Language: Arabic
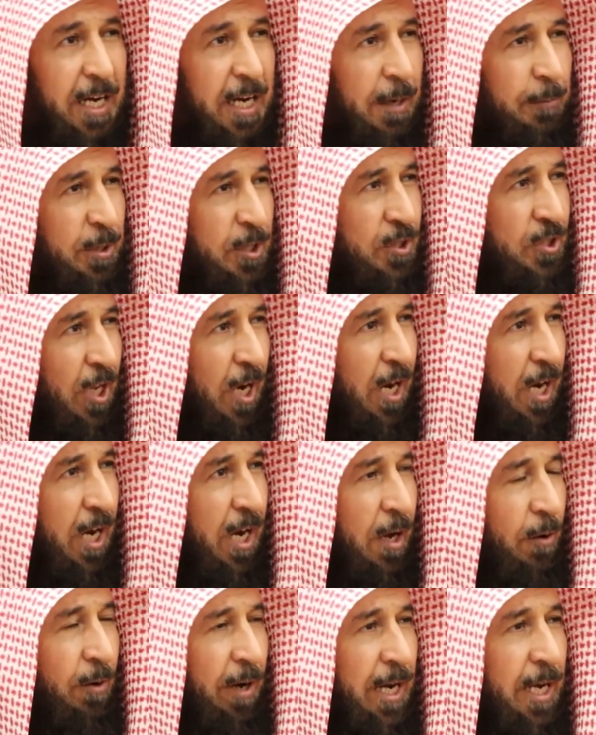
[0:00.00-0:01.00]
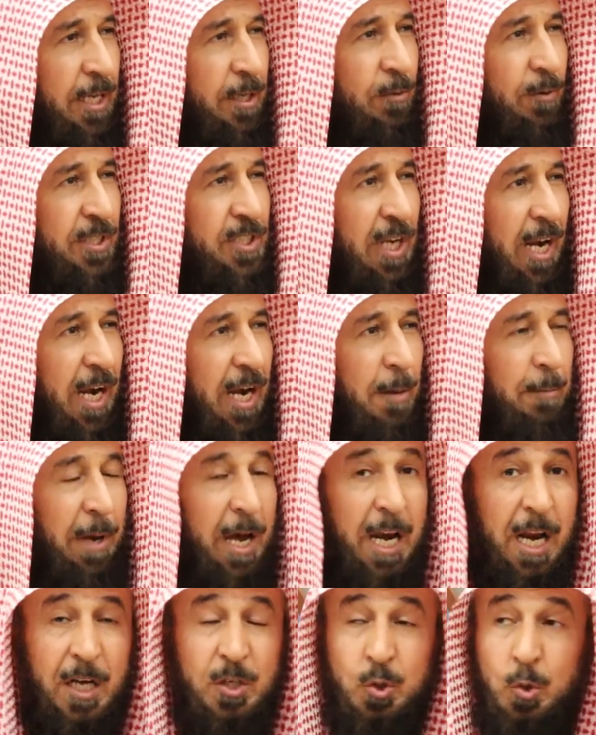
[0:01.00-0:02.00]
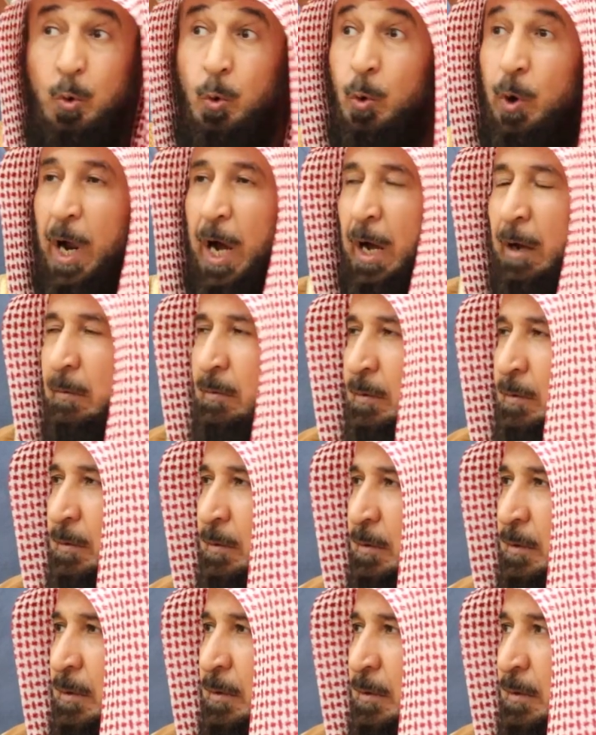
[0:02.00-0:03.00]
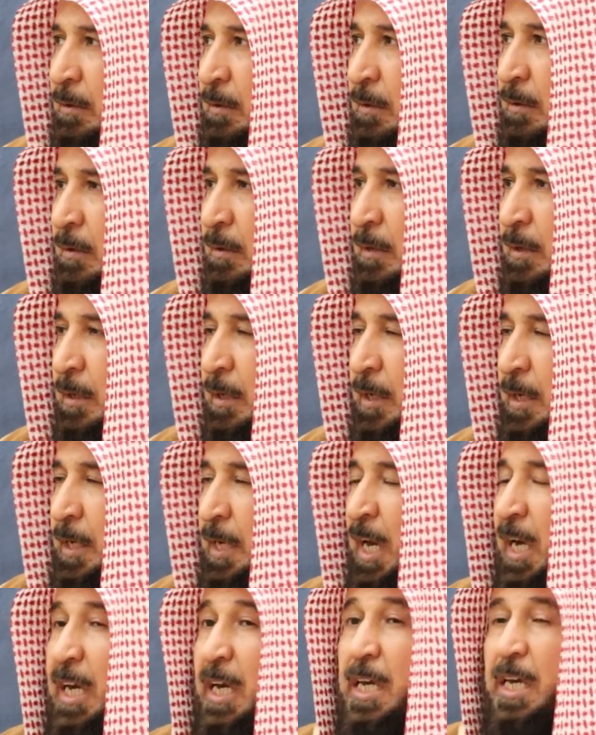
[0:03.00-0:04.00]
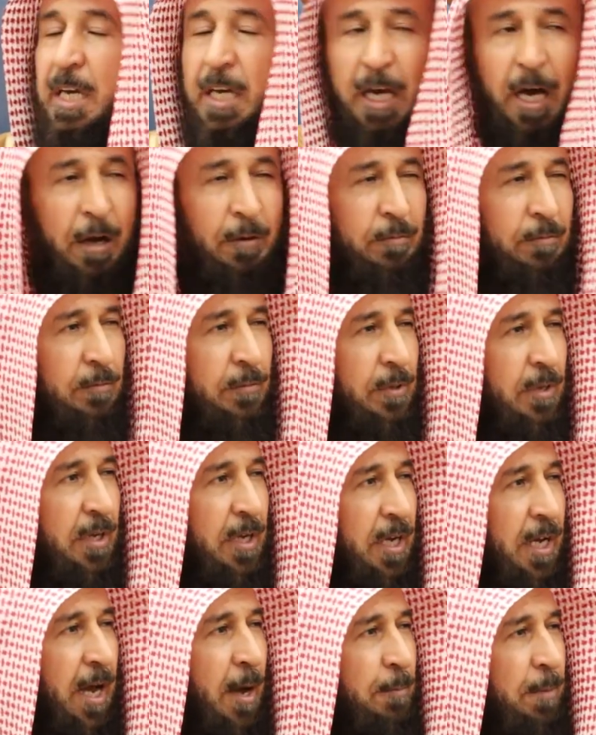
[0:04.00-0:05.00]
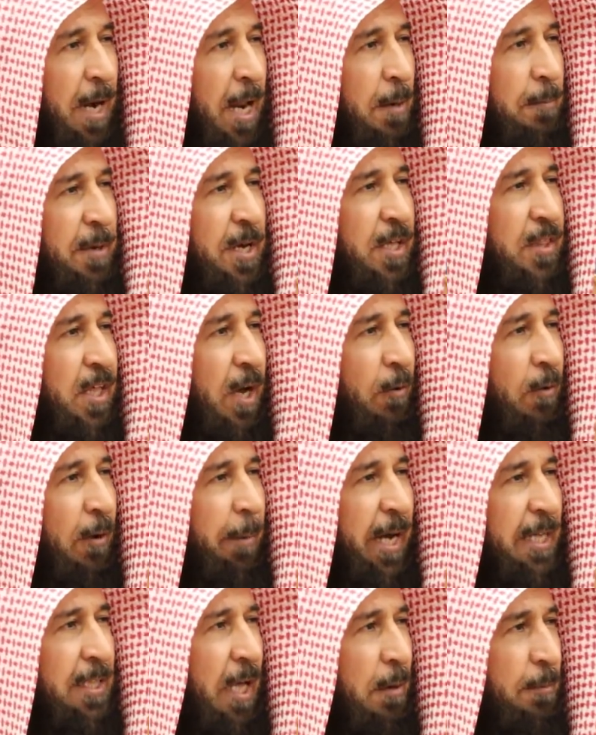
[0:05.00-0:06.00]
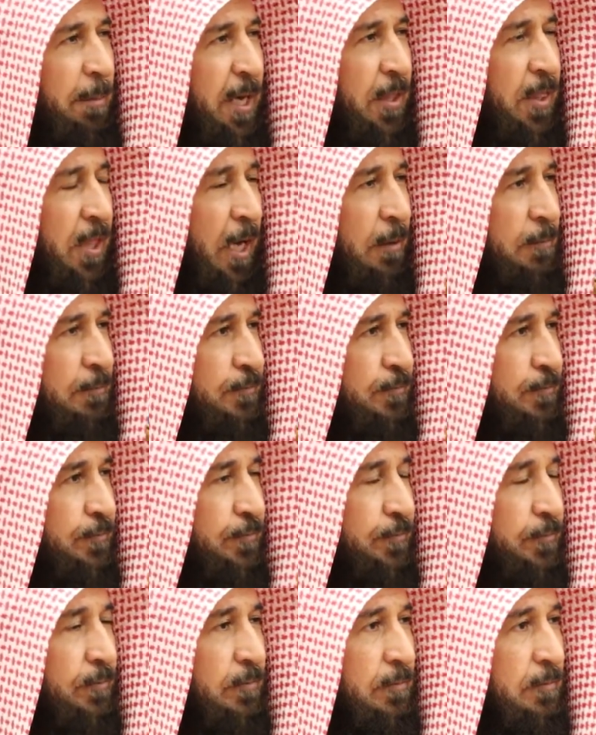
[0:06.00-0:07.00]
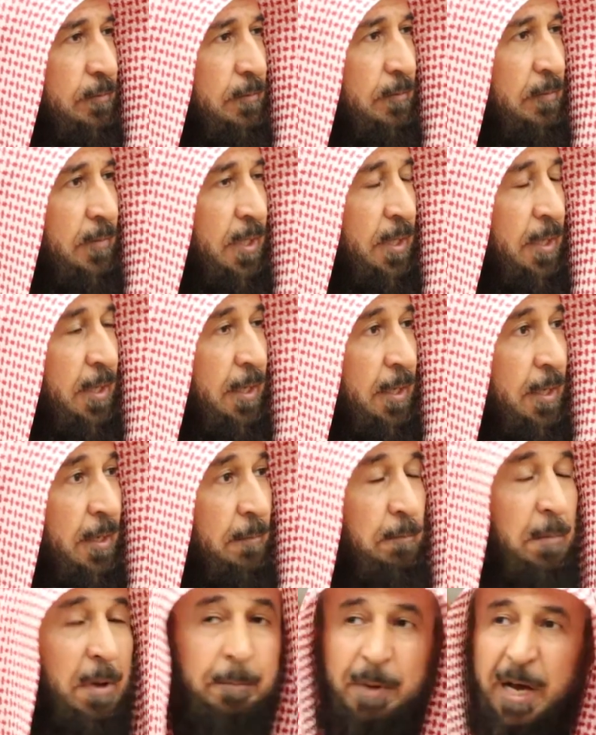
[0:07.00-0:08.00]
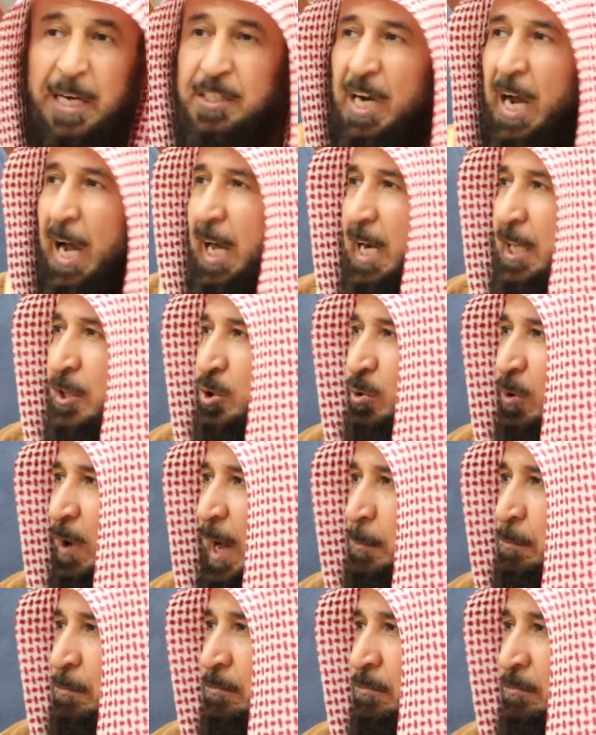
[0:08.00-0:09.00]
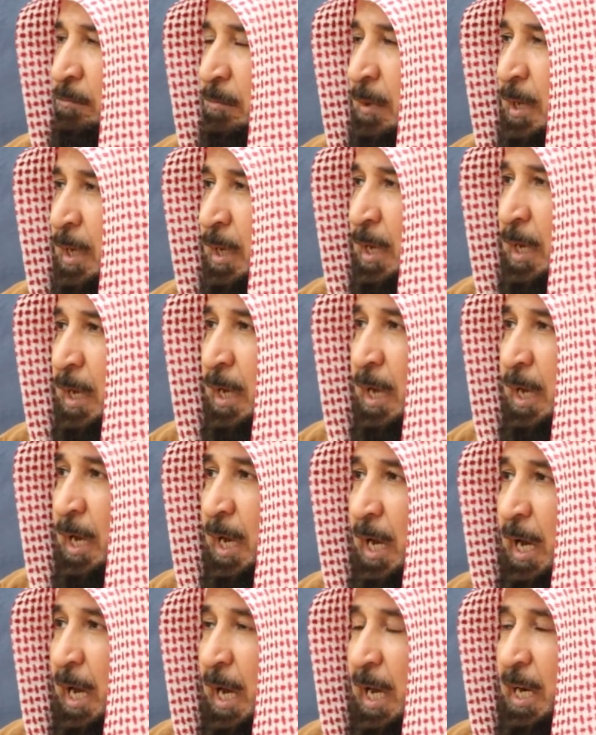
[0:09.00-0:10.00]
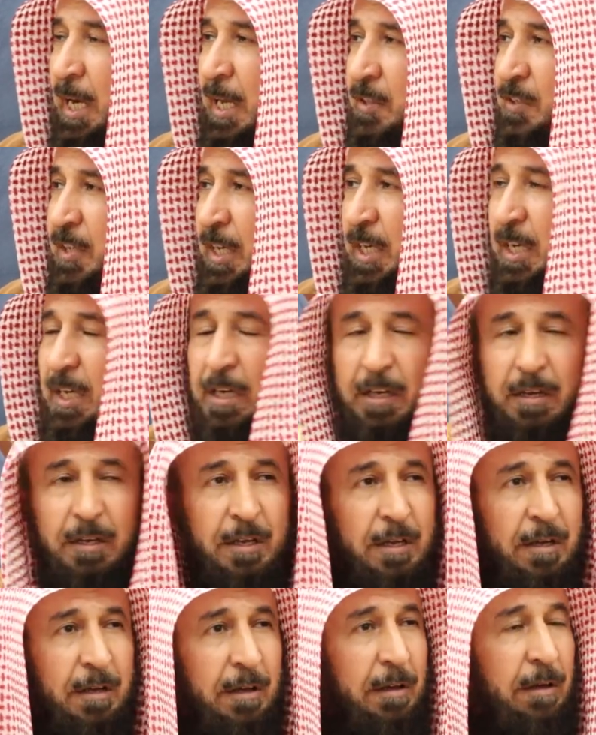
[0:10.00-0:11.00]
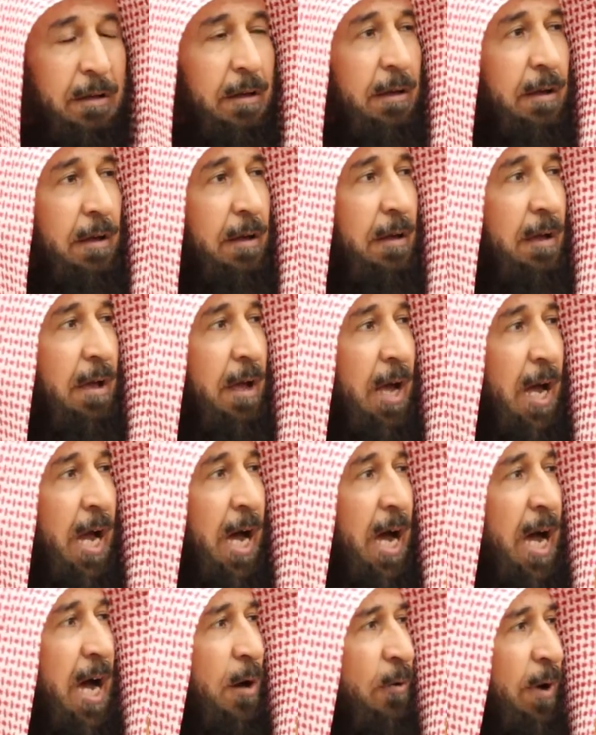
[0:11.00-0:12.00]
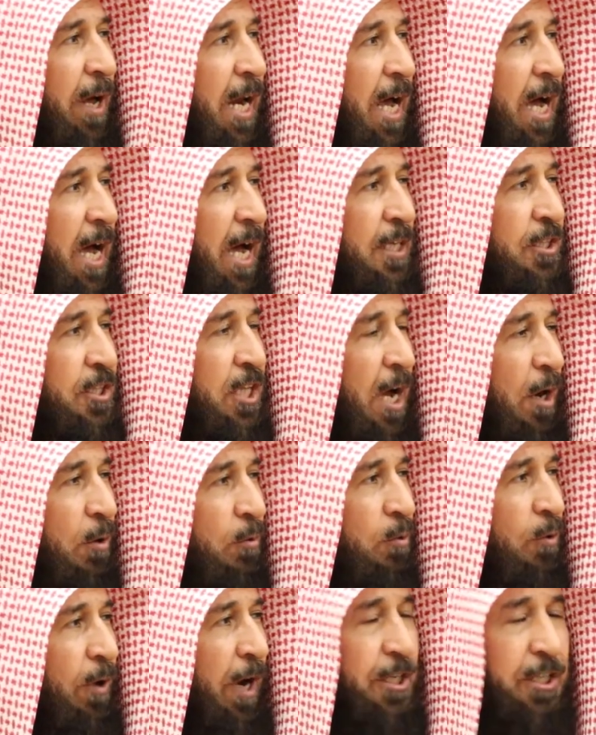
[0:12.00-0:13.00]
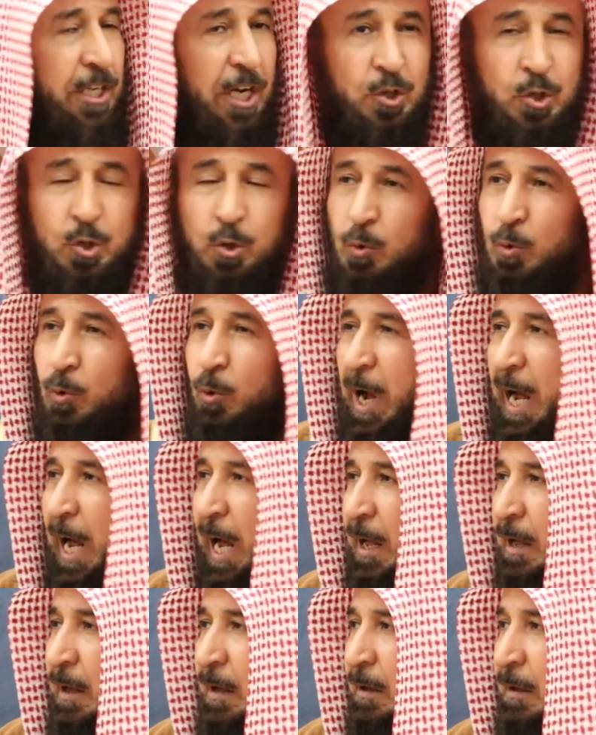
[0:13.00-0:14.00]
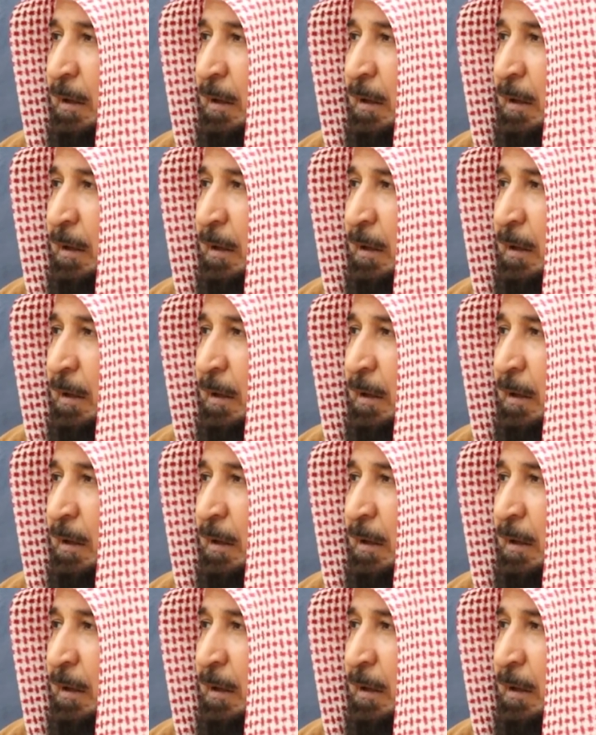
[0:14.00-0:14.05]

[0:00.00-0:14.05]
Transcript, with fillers: النبي صلى الله عليه وسلم على صورة نقية قبل البعثة وبعد البعثة مما جعل التهم التي حاول أعداؤه أن ينشروها